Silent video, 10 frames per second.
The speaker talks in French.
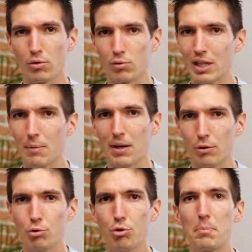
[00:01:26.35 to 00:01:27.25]
Donc vous avez
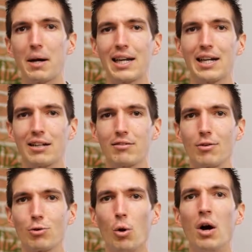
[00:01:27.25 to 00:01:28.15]
perdu de paris à
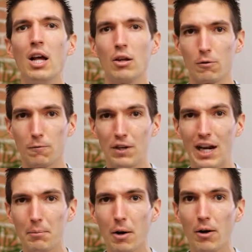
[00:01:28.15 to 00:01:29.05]
400 euros. Donc
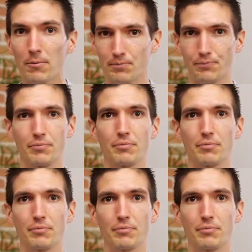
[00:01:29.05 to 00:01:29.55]
finalement,